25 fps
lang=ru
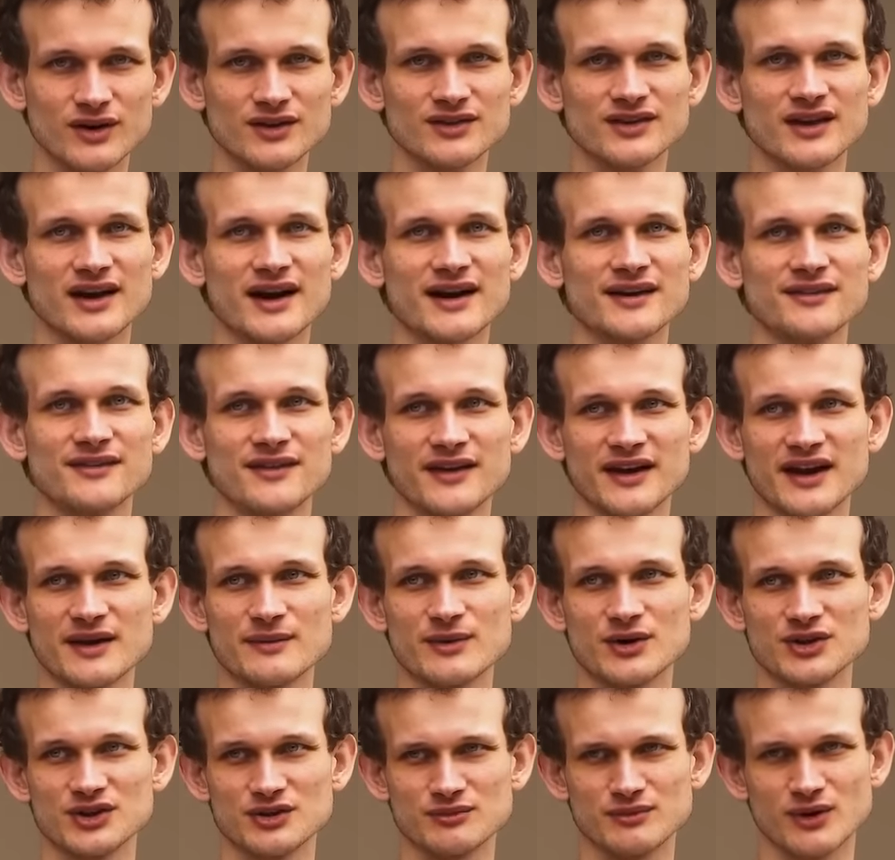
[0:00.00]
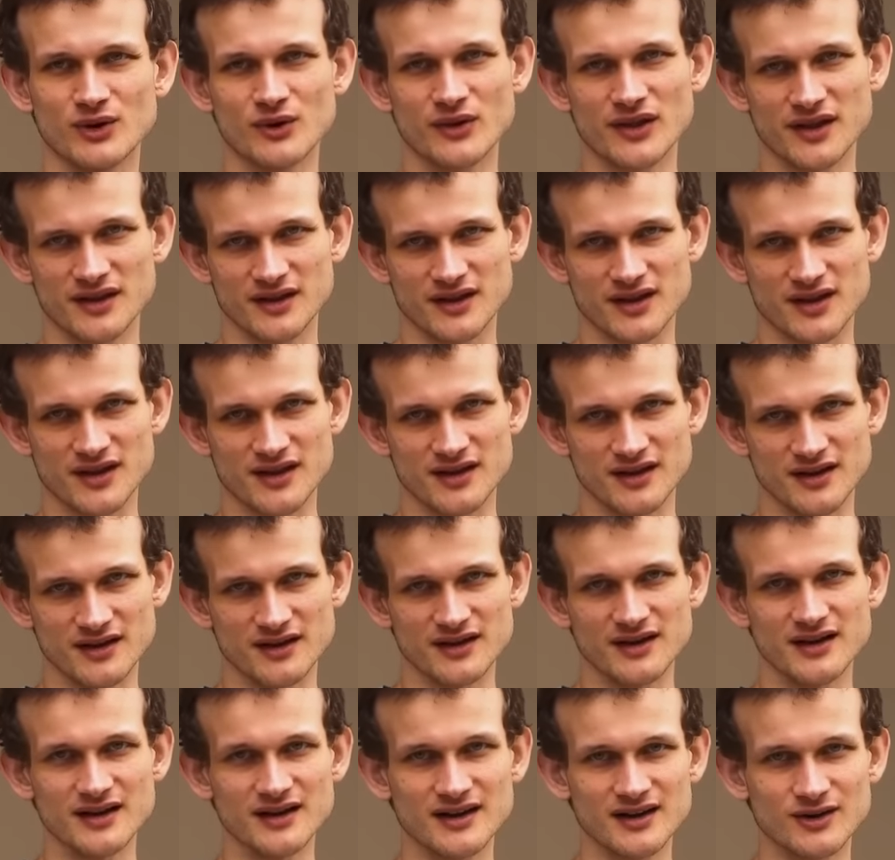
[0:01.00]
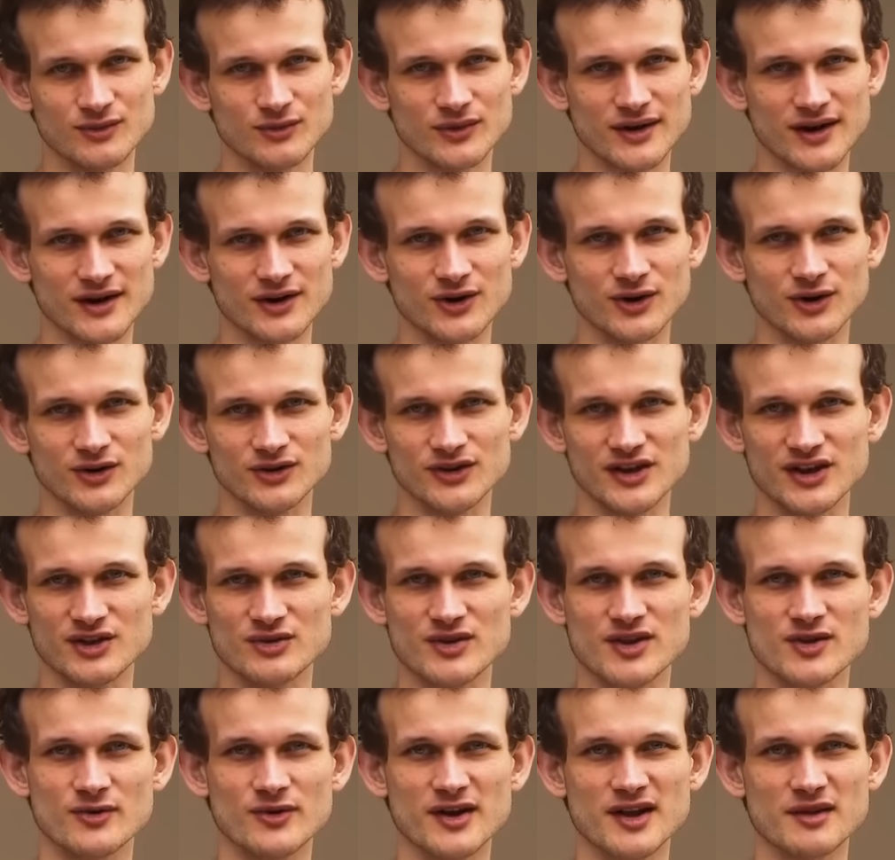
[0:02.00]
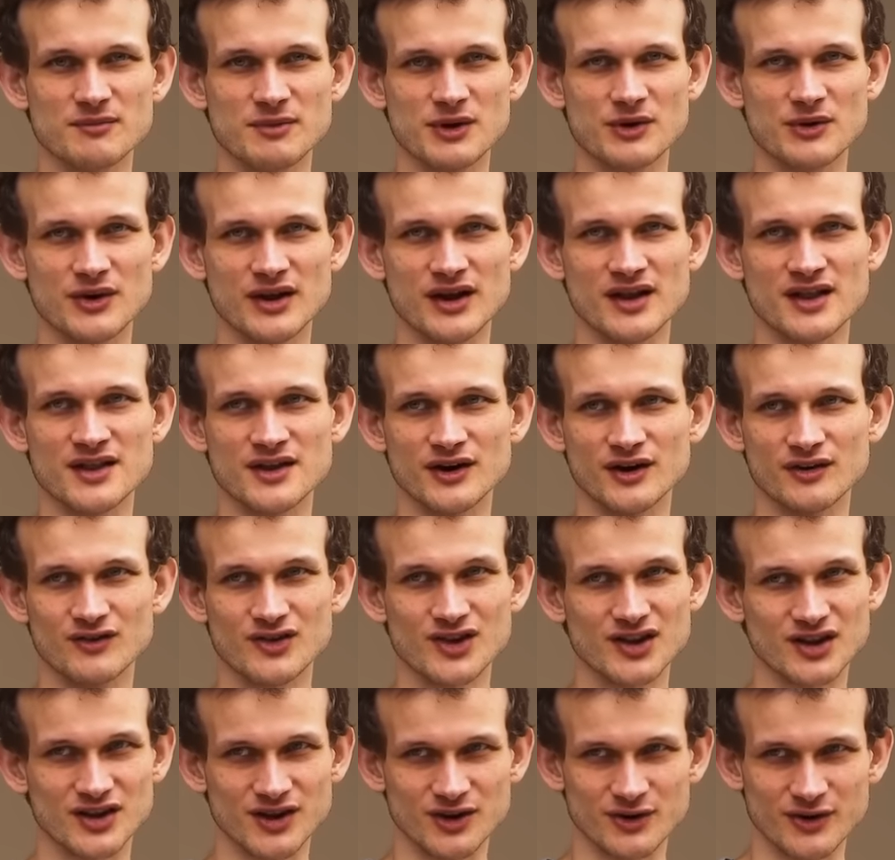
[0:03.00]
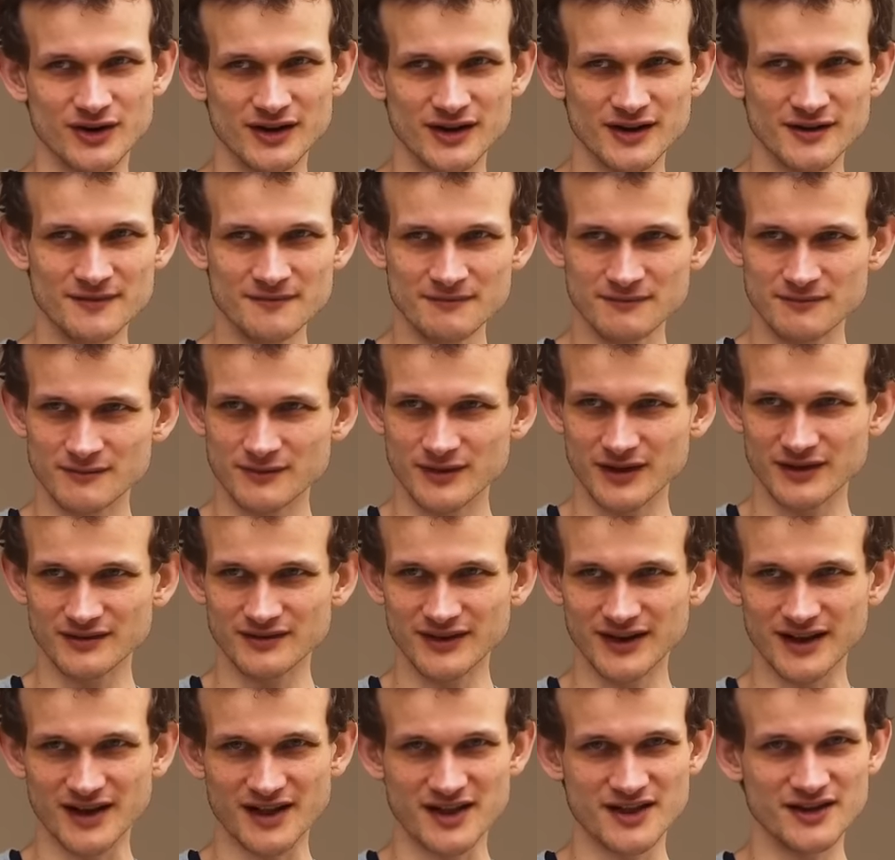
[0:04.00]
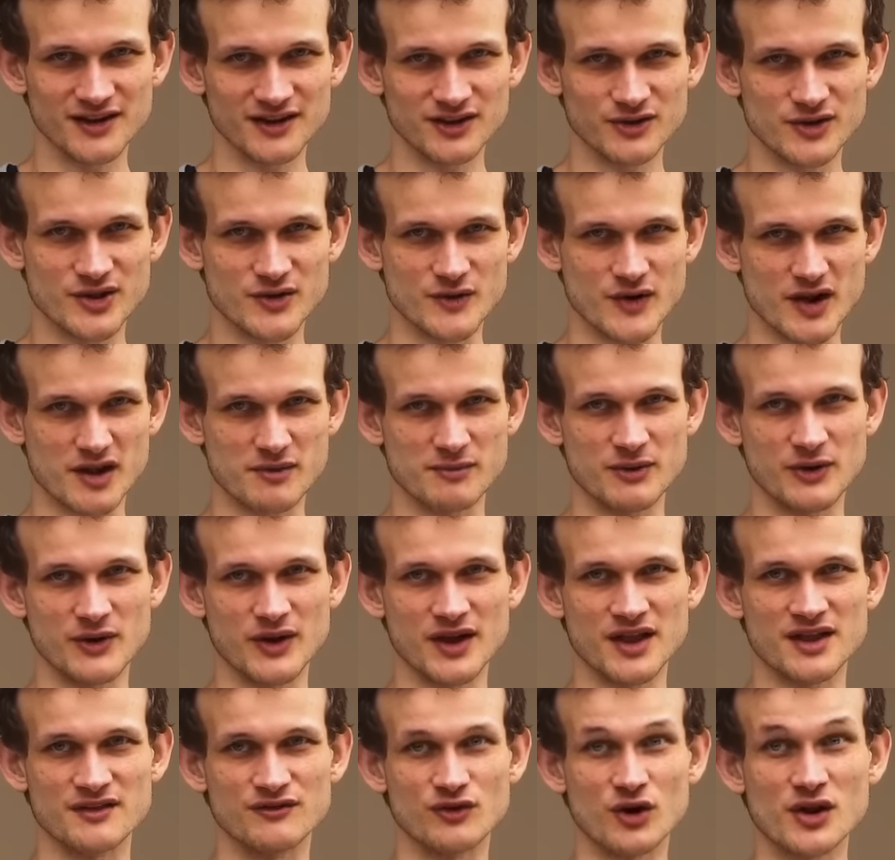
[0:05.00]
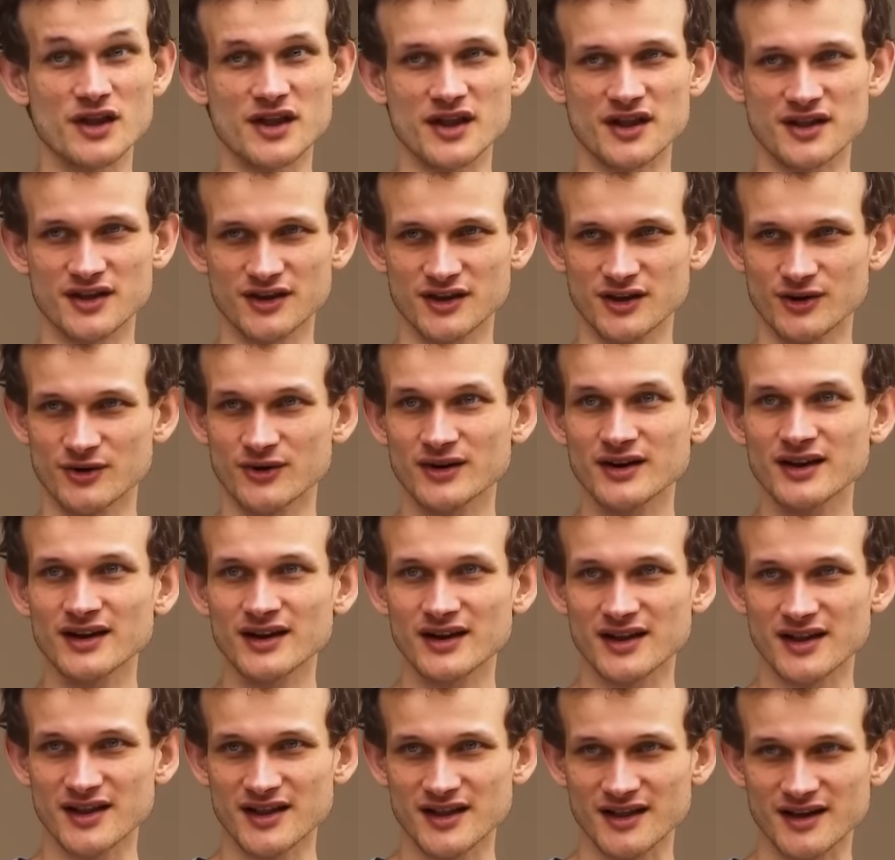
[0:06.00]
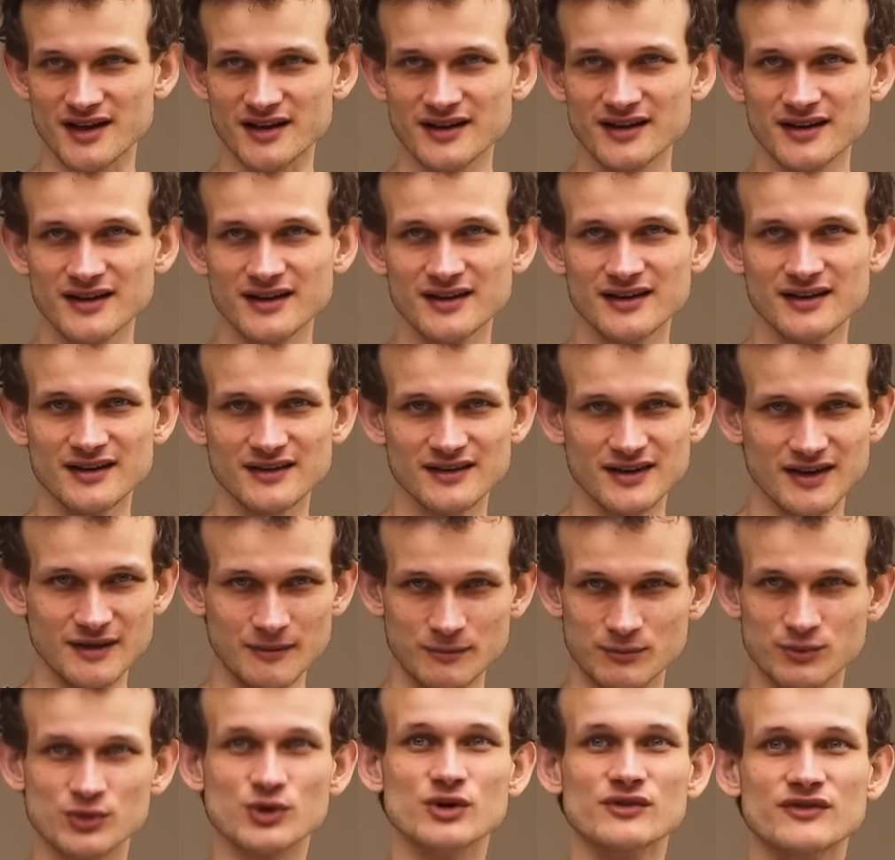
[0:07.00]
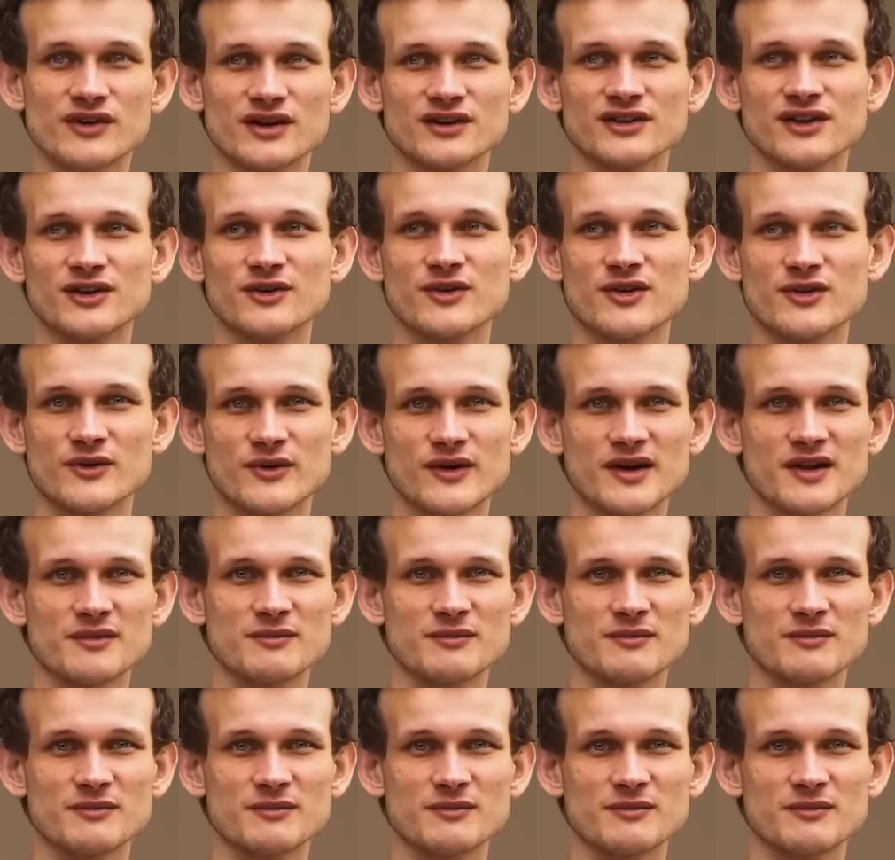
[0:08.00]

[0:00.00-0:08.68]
Первый, о котором я думаю день и ночь, и который называю пользовательским опытом по безопасности, ну то есть это не либо безопасно, а либо в удовольствие. А повышение